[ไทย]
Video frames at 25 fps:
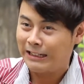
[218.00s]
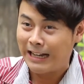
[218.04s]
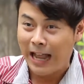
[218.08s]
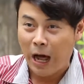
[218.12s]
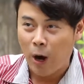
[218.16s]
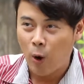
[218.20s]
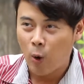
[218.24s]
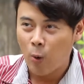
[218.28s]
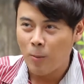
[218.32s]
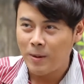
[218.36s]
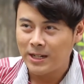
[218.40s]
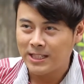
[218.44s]

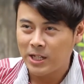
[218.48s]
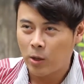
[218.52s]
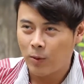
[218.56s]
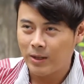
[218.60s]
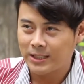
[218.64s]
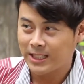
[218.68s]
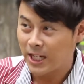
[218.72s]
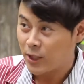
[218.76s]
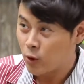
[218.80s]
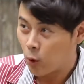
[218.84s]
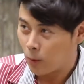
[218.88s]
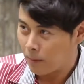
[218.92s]
เราไม่ใช่
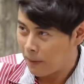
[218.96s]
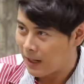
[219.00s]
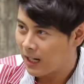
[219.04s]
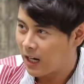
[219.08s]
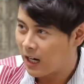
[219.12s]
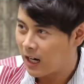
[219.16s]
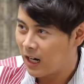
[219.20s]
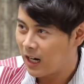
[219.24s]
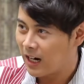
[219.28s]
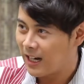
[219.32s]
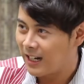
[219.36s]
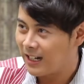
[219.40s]
ว่าจะหยุดไป
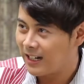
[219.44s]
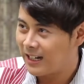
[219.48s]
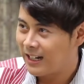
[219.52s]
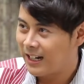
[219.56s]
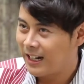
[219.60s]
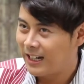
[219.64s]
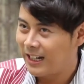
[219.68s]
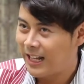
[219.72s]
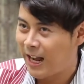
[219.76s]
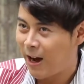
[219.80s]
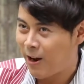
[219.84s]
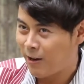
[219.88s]
เลย
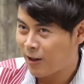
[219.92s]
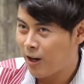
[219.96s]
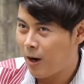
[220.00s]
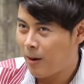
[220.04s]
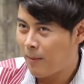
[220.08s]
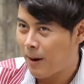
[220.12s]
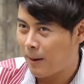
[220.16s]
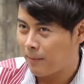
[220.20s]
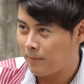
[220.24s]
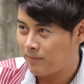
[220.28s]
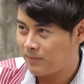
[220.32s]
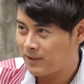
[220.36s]
รเราก็
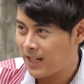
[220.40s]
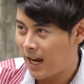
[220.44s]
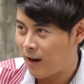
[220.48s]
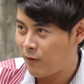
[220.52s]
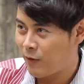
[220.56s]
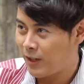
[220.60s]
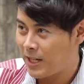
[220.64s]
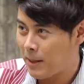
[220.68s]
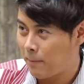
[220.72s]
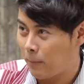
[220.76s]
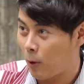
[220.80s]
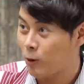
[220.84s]
แบบใช้
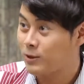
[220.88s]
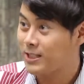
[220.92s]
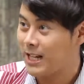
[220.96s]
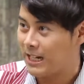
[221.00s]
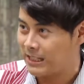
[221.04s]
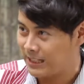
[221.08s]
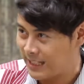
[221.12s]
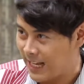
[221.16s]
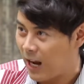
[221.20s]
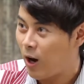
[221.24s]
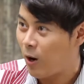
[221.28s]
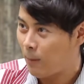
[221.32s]
วิธีโปรเจ
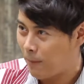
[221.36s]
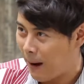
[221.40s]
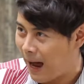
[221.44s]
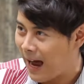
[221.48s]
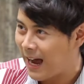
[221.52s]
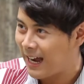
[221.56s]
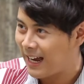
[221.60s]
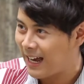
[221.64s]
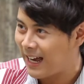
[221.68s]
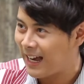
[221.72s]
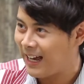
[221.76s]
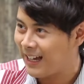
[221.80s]
กต์เสียงออกไป
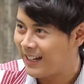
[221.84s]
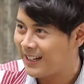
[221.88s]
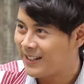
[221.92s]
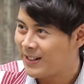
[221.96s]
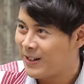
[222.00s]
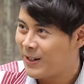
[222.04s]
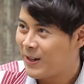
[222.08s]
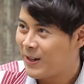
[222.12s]
ฮะ